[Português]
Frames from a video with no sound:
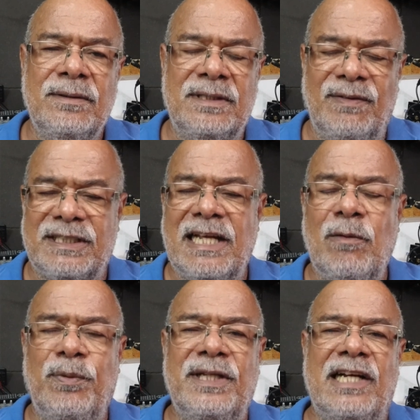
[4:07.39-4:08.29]
Se você
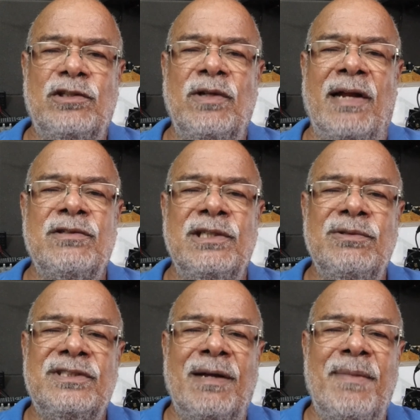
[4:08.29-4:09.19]
não puder estudar no
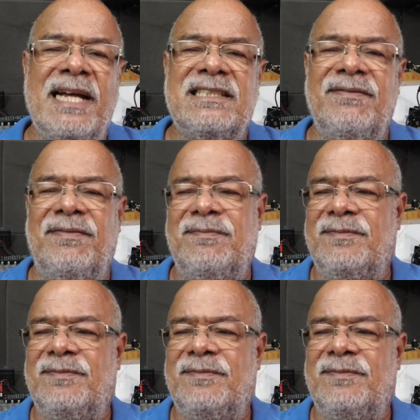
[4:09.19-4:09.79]
segundo semestre,